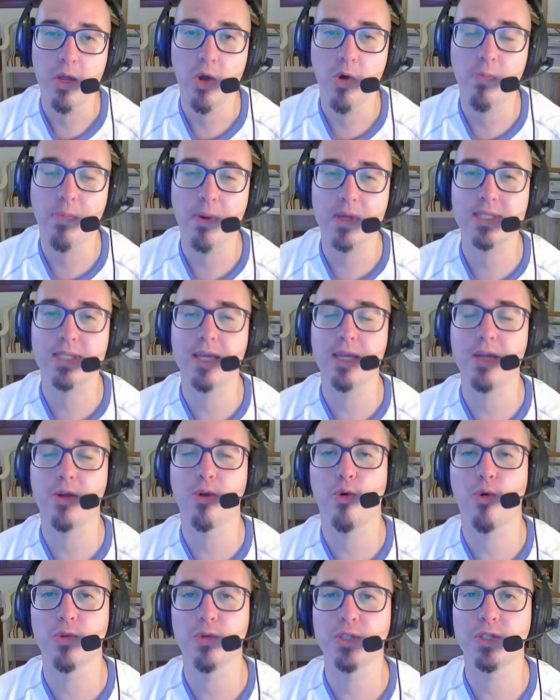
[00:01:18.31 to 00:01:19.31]
eu passei
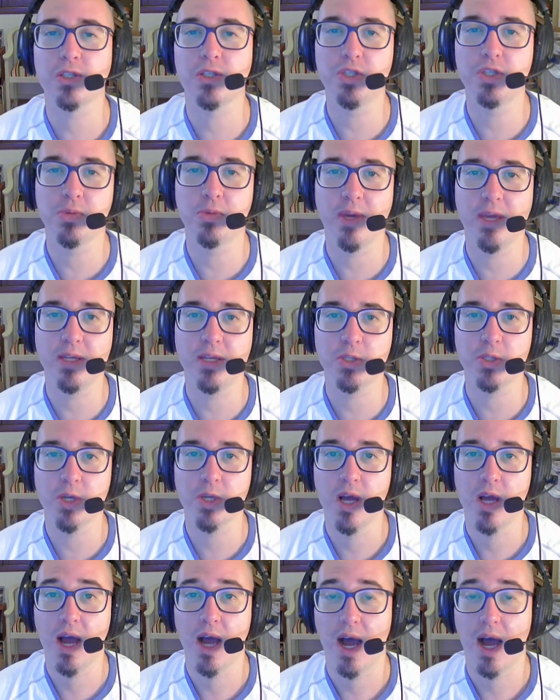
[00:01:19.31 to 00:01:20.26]
constantemente